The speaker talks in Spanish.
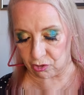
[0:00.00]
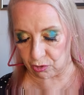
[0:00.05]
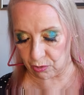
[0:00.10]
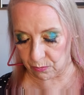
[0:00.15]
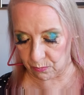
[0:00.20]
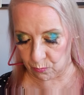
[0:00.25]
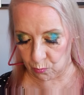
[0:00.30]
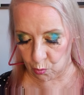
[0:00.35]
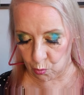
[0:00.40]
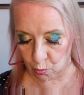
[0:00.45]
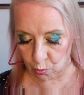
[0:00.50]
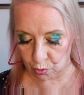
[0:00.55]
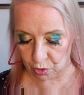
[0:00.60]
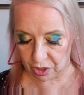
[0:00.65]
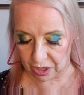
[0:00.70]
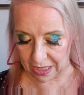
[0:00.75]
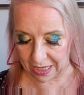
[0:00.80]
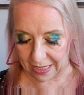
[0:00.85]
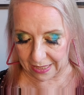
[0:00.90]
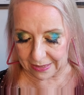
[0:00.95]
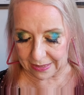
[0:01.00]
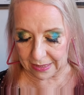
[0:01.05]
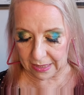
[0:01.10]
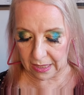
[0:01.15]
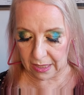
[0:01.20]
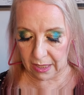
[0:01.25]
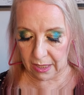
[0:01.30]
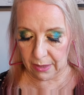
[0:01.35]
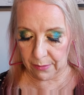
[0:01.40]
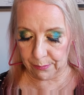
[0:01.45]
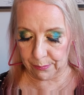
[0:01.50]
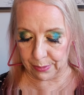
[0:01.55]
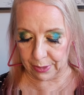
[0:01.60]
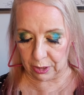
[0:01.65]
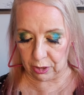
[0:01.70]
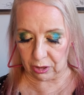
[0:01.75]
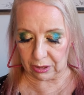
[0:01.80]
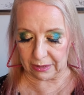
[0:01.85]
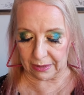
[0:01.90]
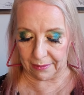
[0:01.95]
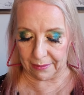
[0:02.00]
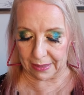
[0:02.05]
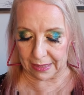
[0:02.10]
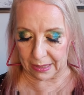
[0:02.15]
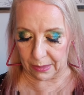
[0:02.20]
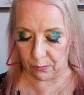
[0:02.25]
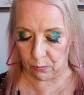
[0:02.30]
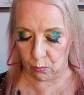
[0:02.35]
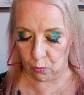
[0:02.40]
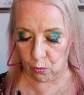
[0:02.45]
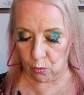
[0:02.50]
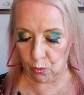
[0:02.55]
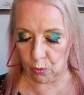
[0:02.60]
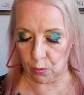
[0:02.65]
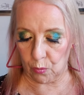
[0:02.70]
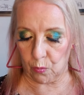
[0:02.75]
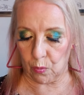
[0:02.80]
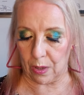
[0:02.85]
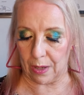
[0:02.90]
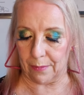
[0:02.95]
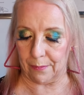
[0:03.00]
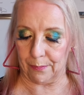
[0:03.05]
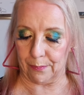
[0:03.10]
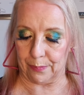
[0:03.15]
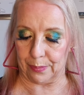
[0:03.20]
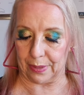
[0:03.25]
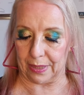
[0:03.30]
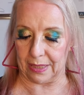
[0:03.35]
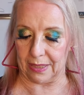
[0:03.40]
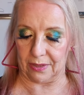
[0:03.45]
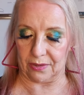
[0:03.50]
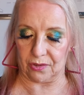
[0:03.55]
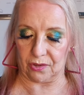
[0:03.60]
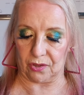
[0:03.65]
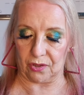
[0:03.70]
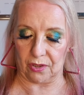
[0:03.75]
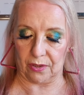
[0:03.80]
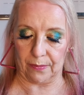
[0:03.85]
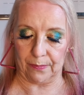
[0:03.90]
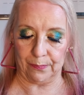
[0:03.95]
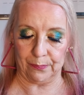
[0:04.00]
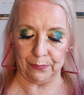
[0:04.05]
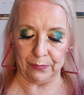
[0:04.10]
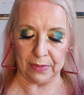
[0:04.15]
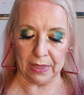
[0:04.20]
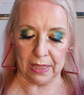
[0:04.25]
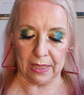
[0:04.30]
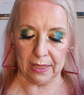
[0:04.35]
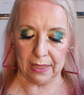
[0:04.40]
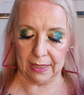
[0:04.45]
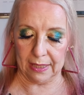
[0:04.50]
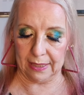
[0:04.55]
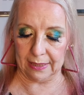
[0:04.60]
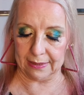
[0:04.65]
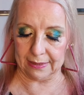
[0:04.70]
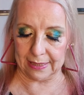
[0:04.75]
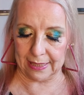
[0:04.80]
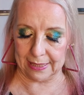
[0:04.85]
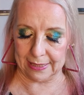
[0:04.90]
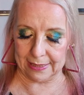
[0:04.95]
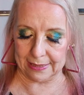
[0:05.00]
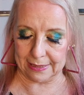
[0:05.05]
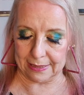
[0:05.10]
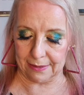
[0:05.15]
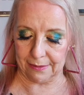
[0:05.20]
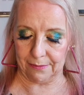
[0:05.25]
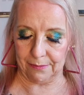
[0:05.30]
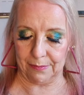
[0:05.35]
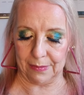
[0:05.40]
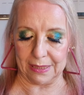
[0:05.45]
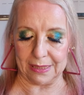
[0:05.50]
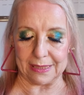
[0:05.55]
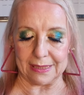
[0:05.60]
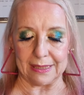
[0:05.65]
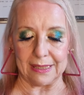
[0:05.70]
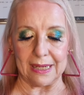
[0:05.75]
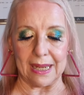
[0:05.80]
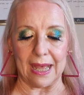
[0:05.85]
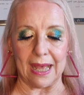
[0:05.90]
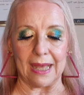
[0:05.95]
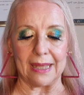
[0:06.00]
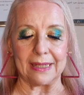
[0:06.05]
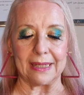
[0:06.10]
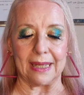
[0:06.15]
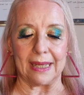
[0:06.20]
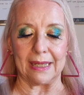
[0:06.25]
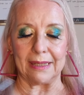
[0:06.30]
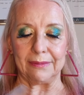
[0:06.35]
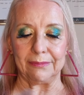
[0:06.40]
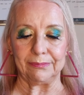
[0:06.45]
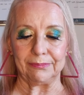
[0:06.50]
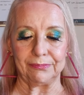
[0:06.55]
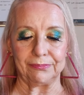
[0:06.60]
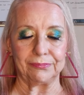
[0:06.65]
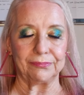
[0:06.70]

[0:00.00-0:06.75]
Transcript: son muchas, pero estaban a muy buen precio. Esta es Miss Lara.